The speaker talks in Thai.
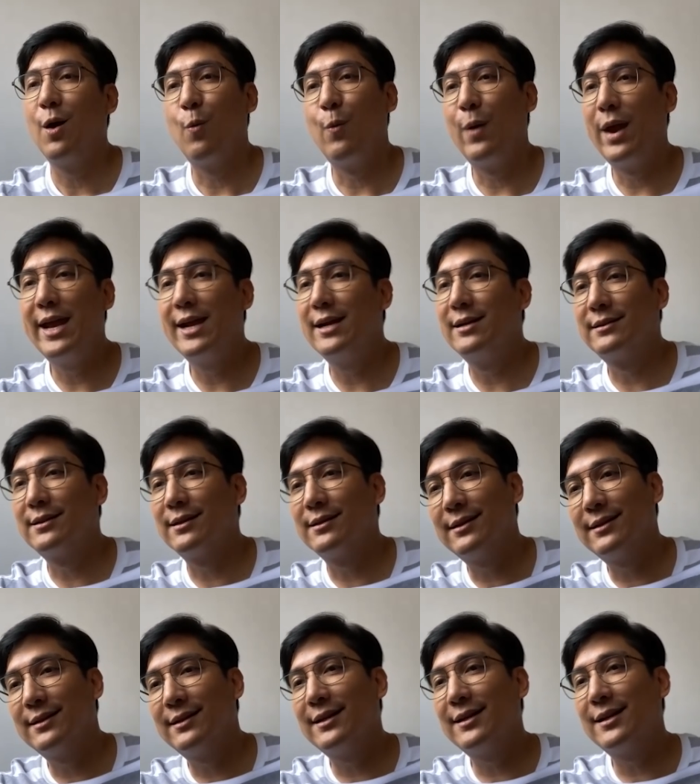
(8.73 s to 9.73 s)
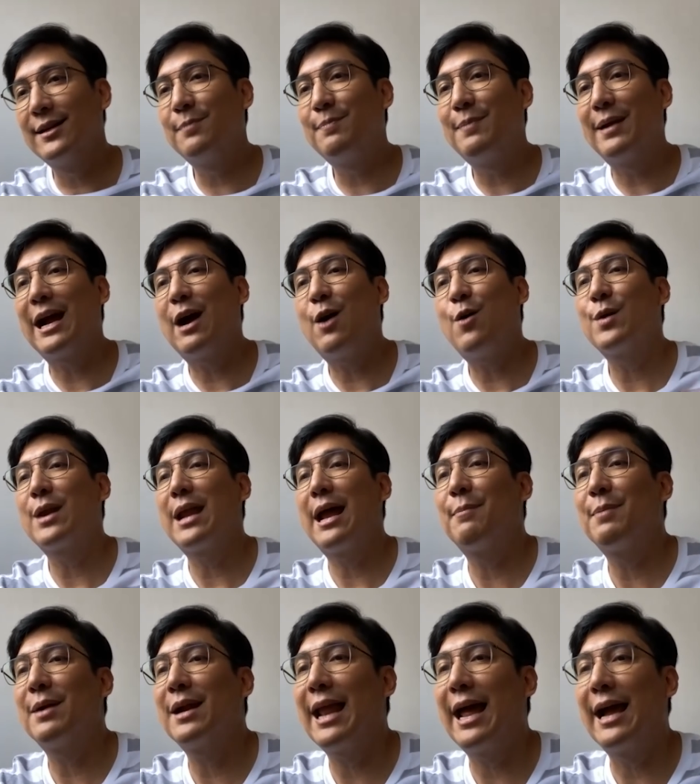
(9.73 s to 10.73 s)
วิ่งจื้อไปเข้าห้อง
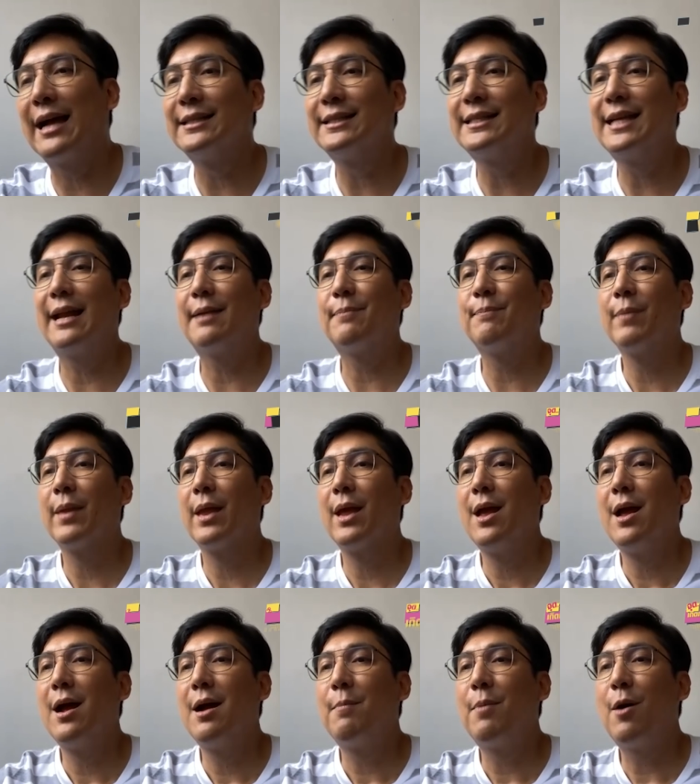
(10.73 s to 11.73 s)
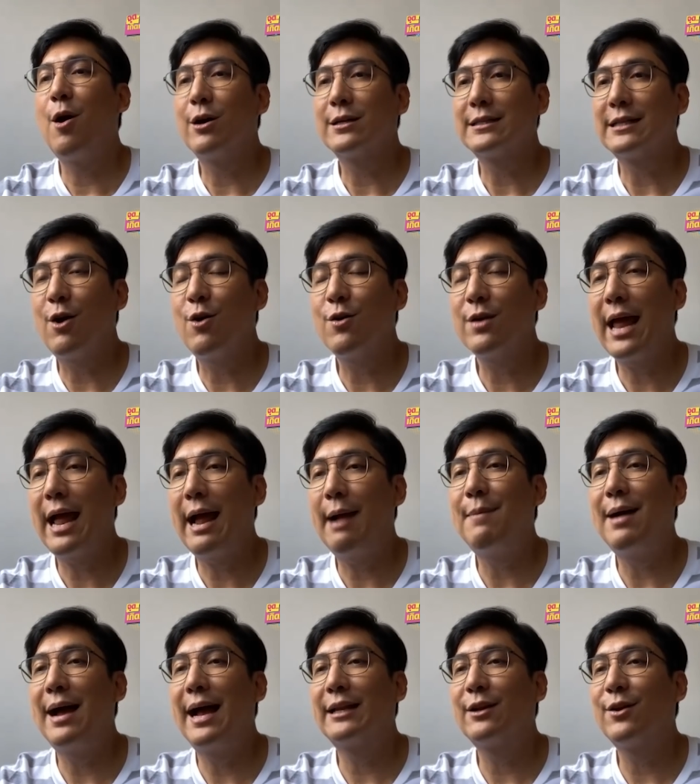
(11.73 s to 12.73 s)
น้ำข้างหลังเสร็จพอออกจากห้องน้ำ
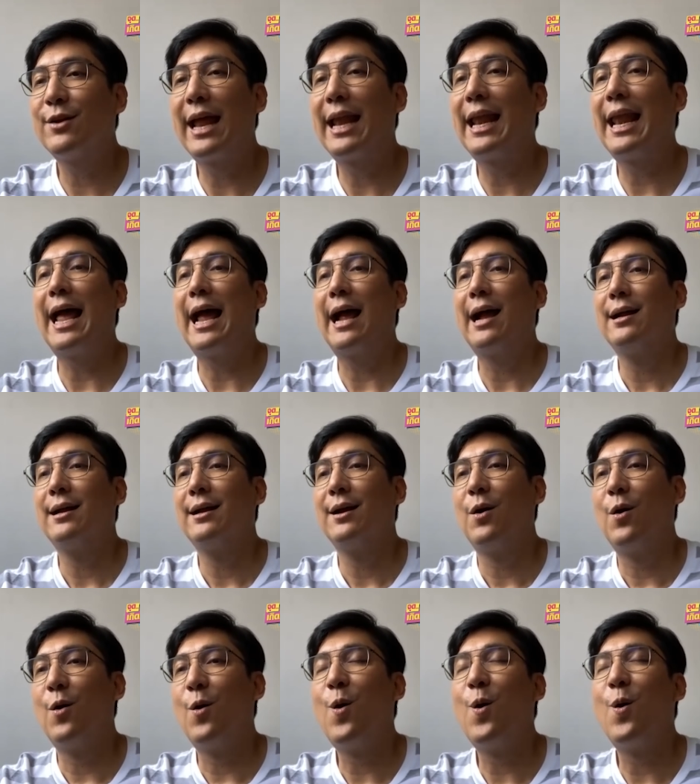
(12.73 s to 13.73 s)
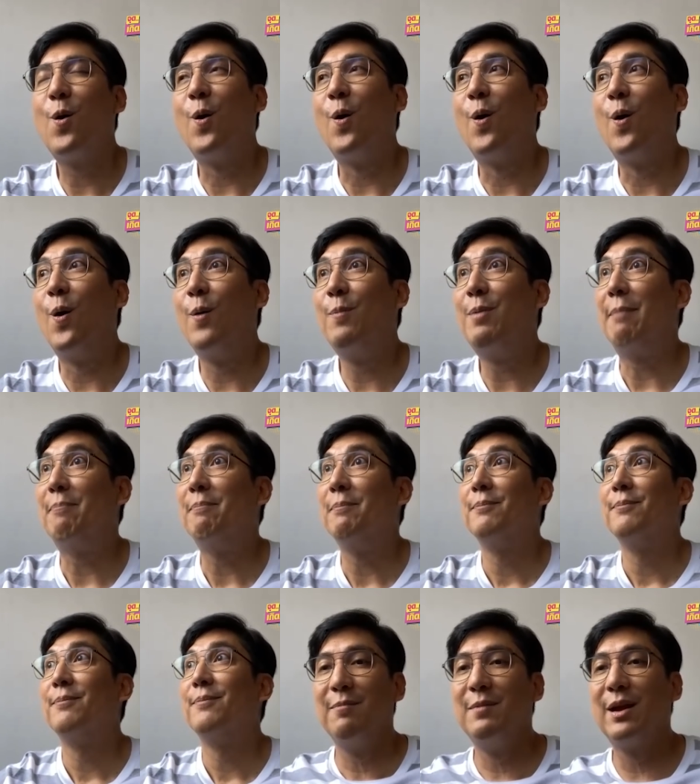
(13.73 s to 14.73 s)
มาเท่านั้นแหละ โอ้โหแบบ
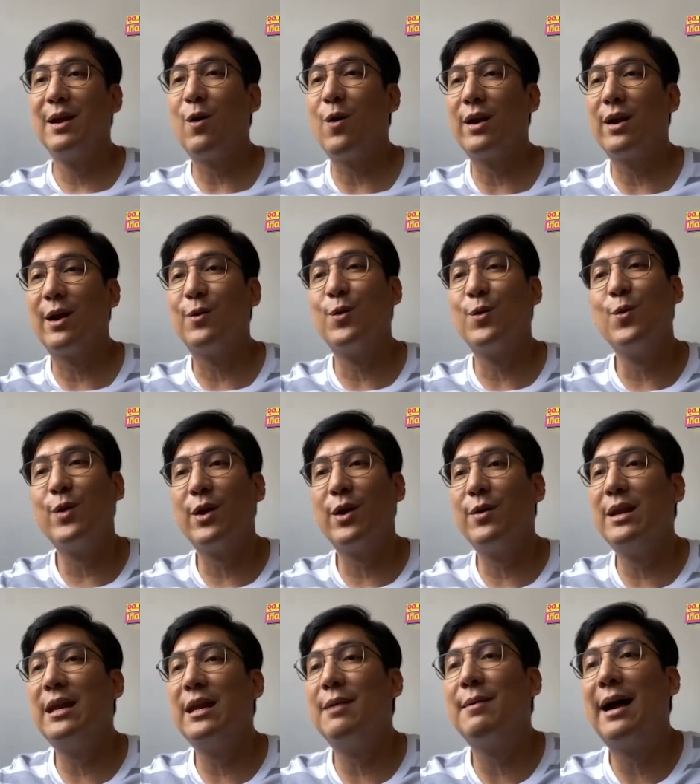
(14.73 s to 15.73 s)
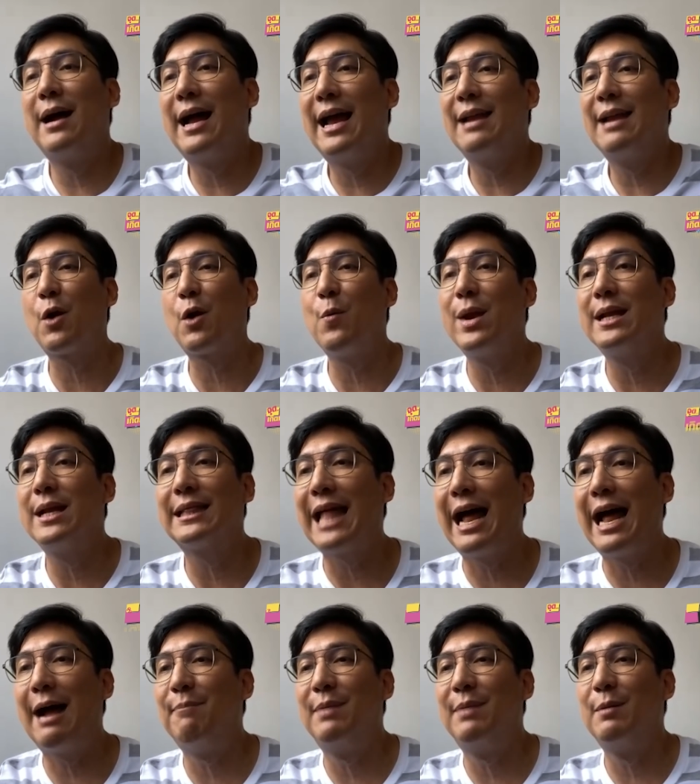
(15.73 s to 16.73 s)
มีคนเอานู่นเอานี่มาให้ ก็วิ่ง
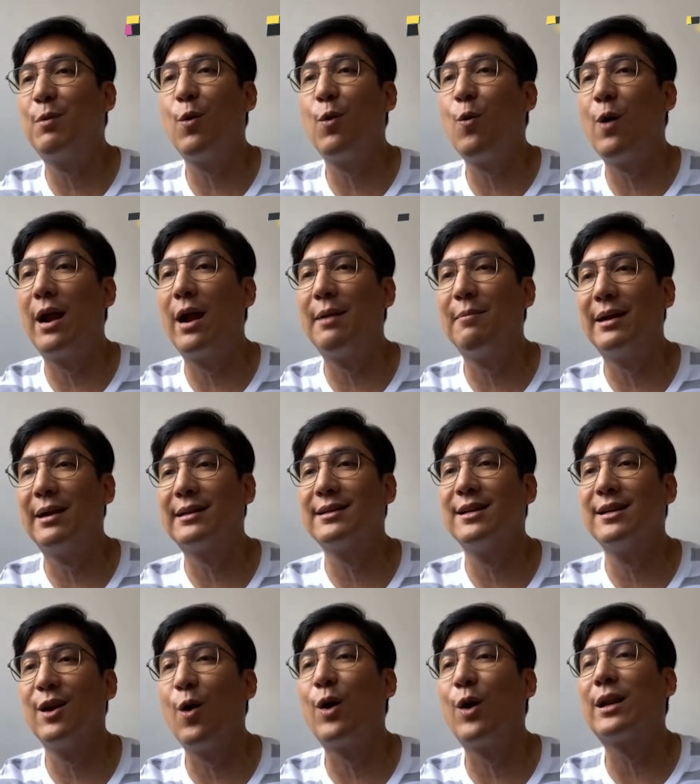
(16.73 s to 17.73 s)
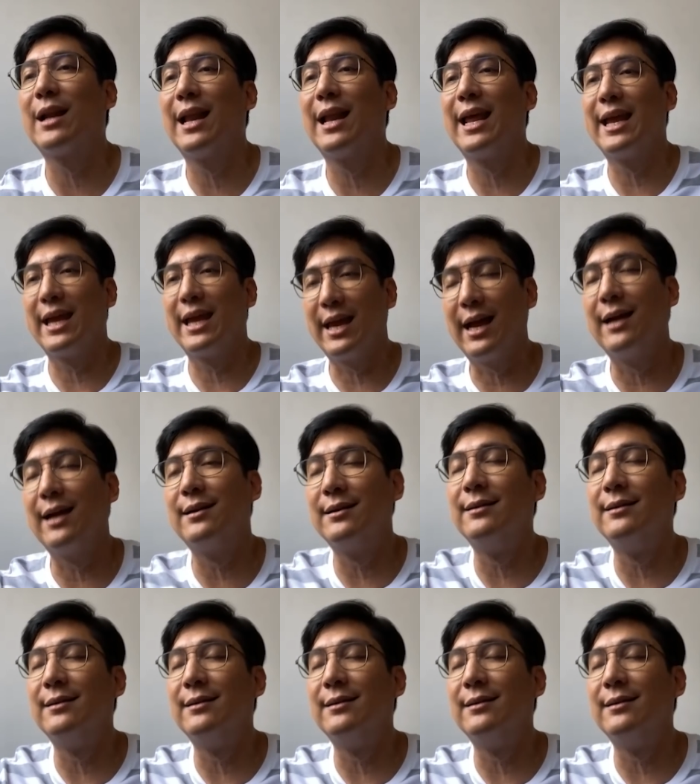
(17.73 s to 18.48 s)
ตามเป็นพวนมาถึงรถอะไรเงี้ย